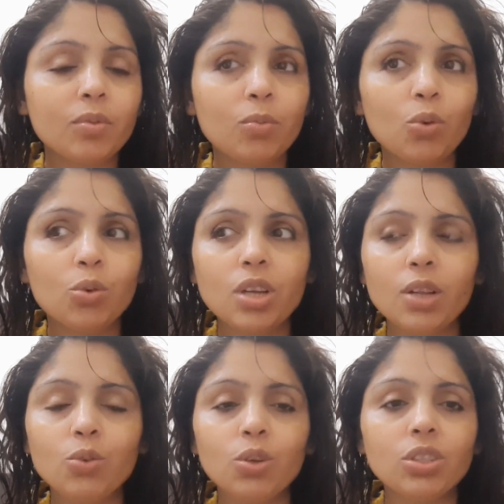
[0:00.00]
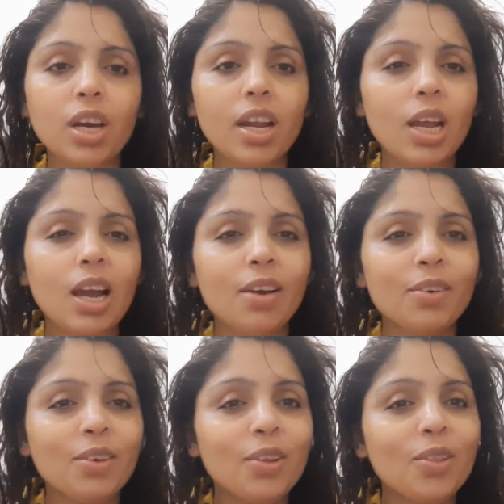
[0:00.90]
वो हो जाए तो अच्छा रहेगा
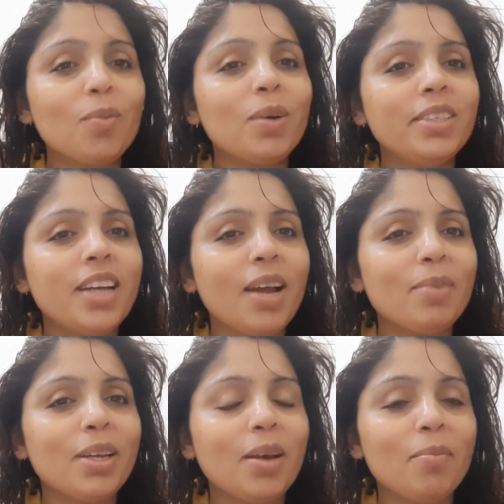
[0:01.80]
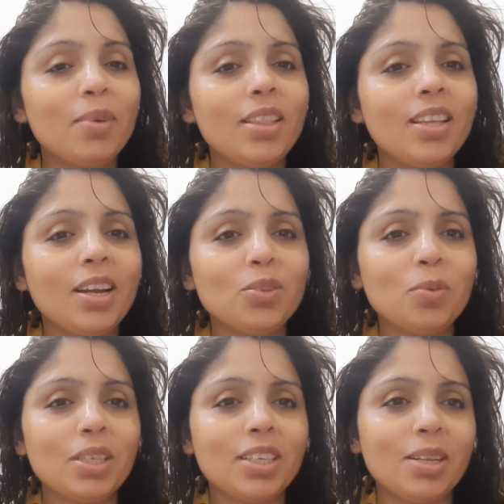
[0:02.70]
तो बन जाए मैंने अभी इतना
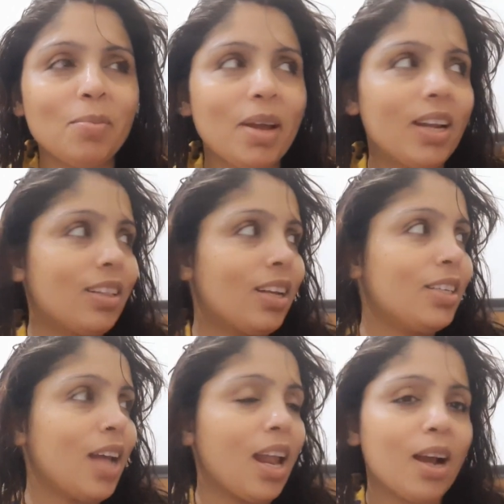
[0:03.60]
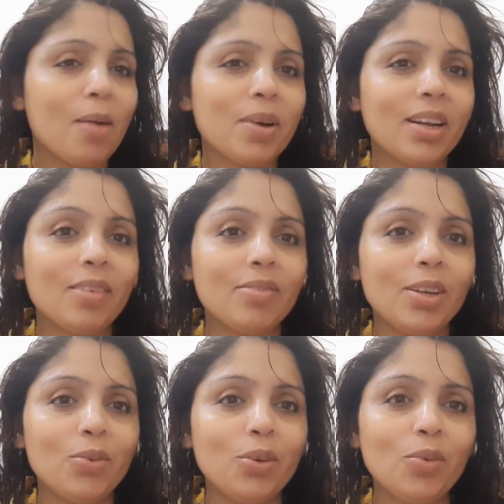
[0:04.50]
सुबह से इतनी मेहनत करी सारा काम करके फ्री
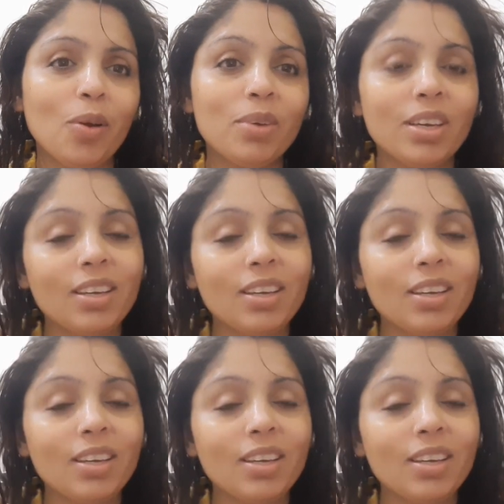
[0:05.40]
हुई हूँ अभी